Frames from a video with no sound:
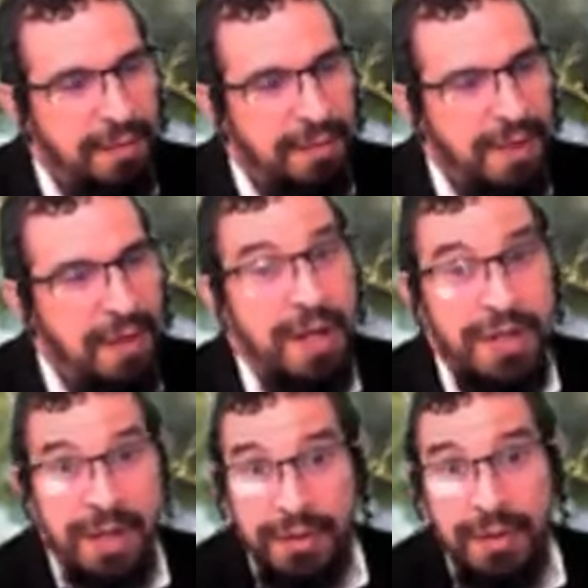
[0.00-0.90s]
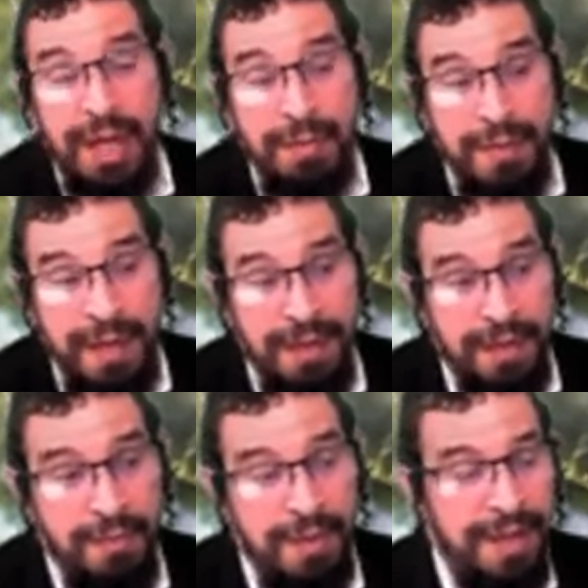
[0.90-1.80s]
pero ayer nos
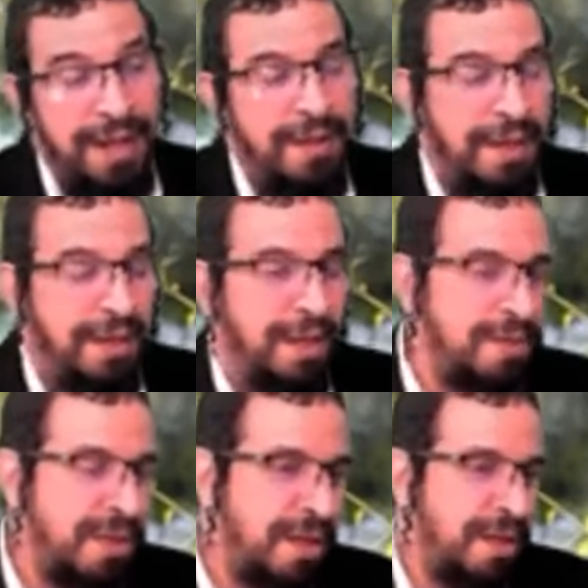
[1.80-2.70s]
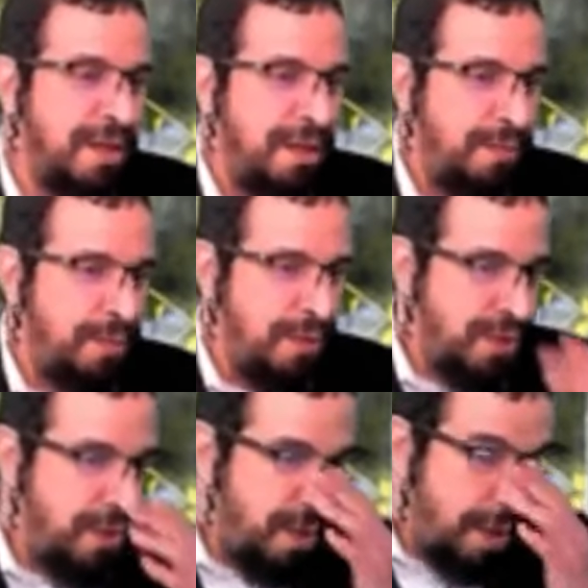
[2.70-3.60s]
advierte muy claro que tenemos que tener mucho
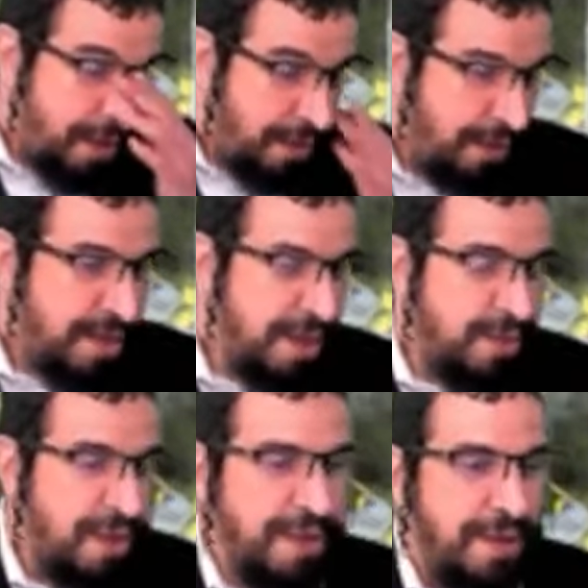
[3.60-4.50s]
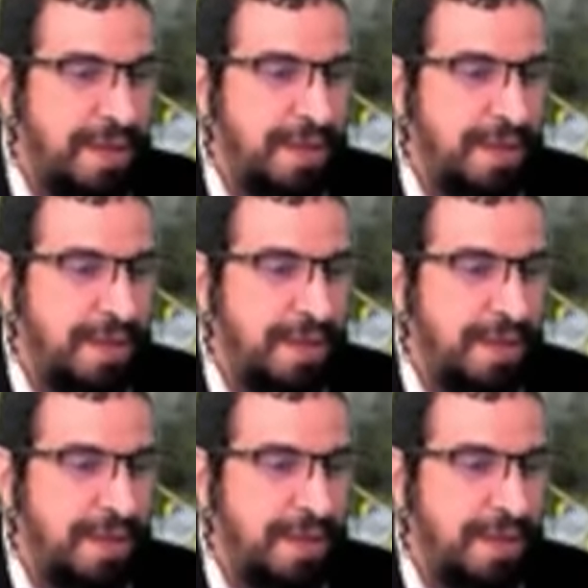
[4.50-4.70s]
cuidado con esas personas.